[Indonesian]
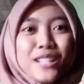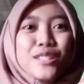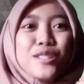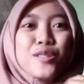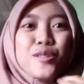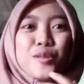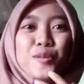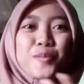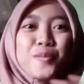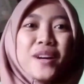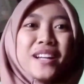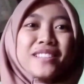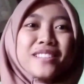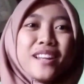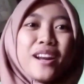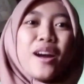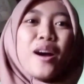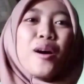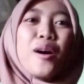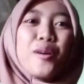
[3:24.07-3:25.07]
Kan
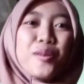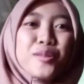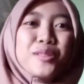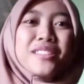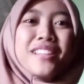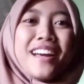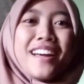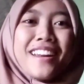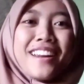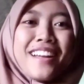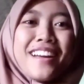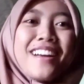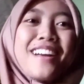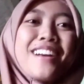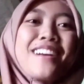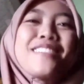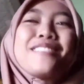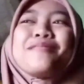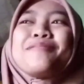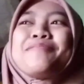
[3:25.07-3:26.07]
Sumatera Utara,
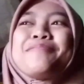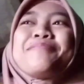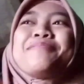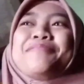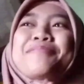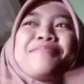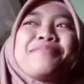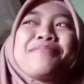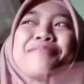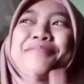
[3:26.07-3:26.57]
Sumatera Utara.